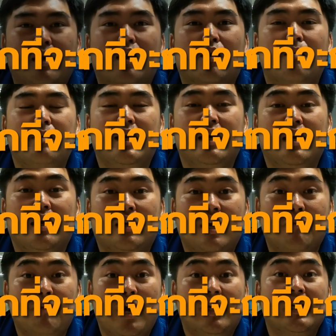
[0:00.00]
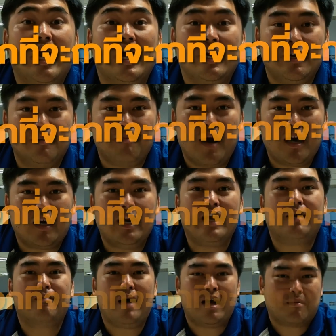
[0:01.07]
รเมืองเราก็มีนะทั้งพรรคใหญ่พรรค
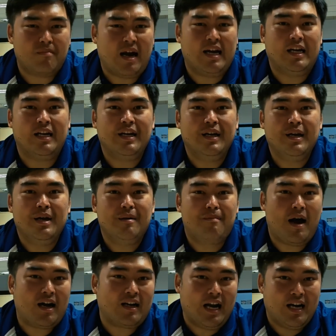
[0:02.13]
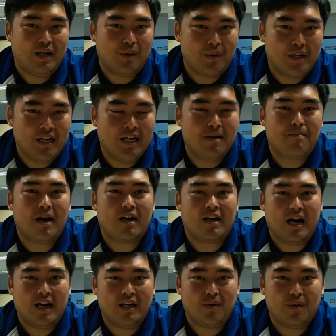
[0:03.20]
เล็กพรรคใหม่พักไหนทุนเยอะพัก
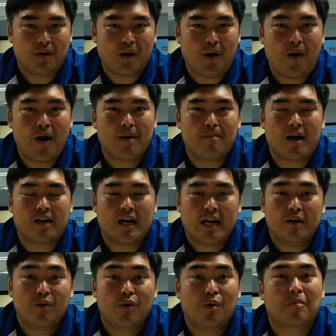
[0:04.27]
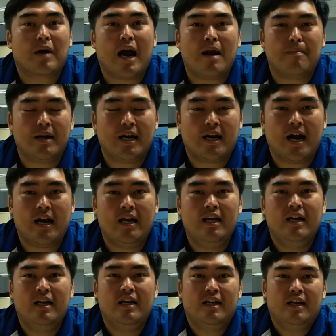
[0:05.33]
ไหนทุนน้อยพักไหนอุดมการเป็นยังไง
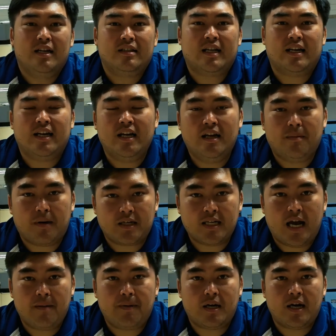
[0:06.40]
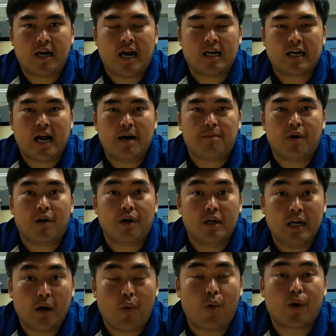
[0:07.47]
แต่ที่เลือกพรรคชาติพัฒนากล้าเพราะ
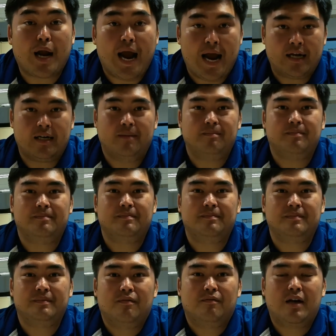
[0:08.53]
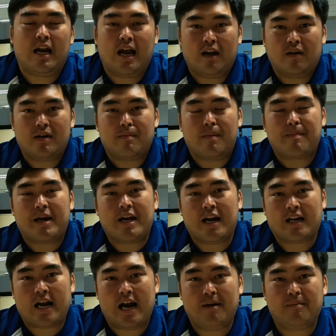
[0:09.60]
เรื่องโอกาสครับ เวลาเราจะไปเป็น
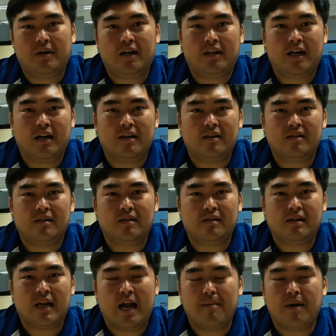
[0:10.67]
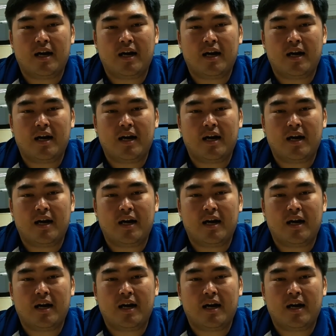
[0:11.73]
นักการเมืองเนี่ยหลาย